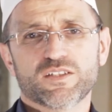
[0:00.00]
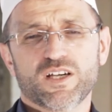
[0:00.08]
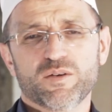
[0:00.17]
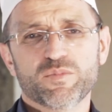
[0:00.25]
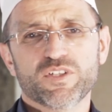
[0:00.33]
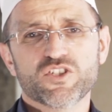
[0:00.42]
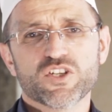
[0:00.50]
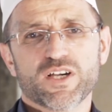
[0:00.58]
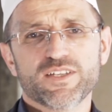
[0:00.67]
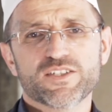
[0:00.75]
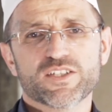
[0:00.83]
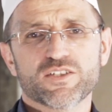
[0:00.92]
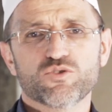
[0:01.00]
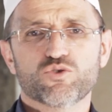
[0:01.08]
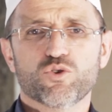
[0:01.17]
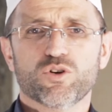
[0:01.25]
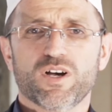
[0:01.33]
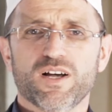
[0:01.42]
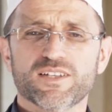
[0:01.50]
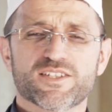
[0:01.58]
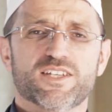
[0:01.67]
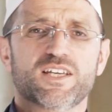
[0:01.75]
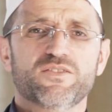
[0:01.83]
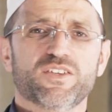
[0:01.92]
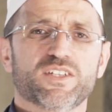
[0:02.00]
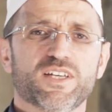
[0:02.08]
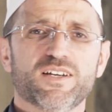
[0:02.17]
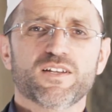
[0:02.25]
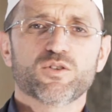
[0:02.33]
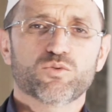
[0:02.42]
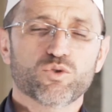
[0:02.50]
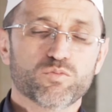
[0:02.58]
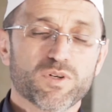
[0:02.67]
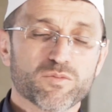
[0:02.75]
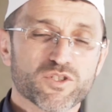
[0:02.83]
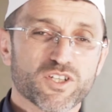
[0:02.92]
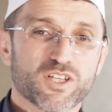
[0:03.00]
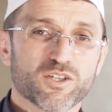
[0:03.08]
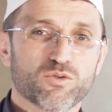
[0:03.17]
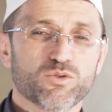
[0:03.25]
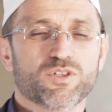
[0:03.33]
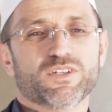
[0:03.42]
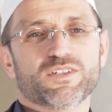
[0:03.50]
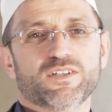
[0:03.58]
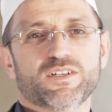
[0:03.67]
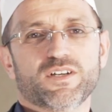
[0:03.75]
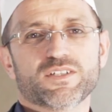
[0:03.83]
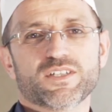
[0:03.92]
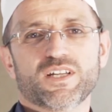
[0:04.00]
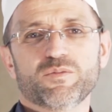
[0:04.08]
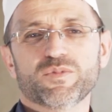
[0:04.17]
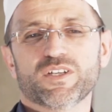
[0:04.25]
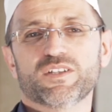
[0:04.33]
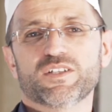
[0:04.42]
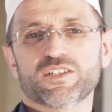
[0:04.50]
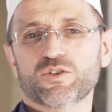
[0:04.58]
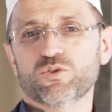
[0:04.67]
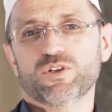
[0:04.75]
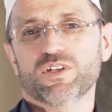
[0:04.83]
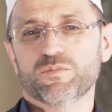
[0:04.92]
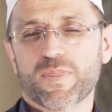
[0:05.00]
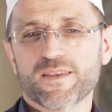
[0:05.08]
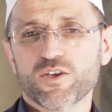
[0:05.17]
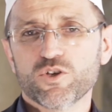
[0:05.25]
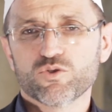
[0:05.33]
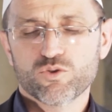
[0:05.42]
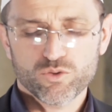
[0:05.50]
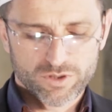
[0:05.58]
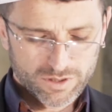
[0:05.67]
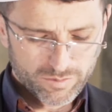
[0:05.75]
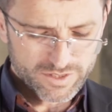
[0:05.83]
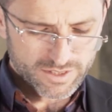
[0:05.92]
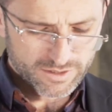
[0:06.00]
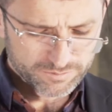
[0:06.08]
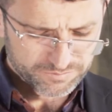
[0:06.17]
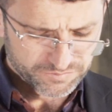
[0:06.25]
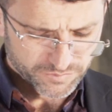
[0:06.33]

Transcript: tabiri caizse çok alt seviyede tutmamız gerekiyor ki kazanamayanlardan olalım. Çünkü Ramazan